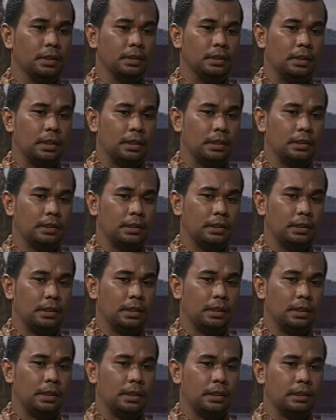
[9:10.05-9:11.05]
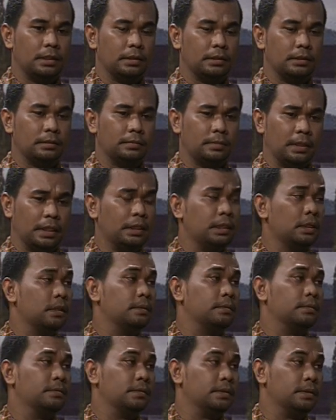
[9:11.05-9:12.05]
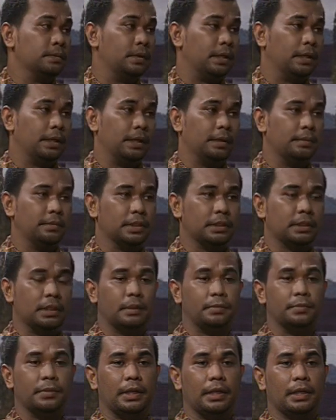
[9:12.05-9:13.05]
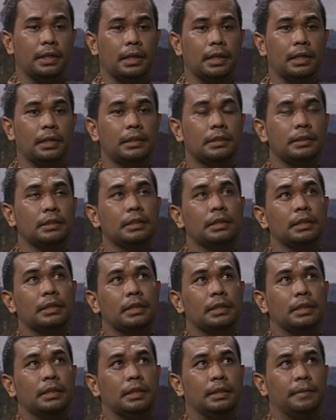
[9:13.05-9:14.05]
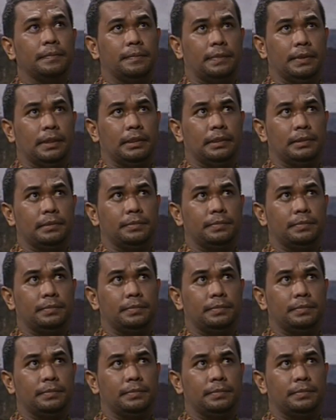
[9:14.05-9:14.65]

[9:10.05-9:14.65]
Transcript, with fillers: ternyata hal-hal banyak sebenarnya masalah mereka yang paling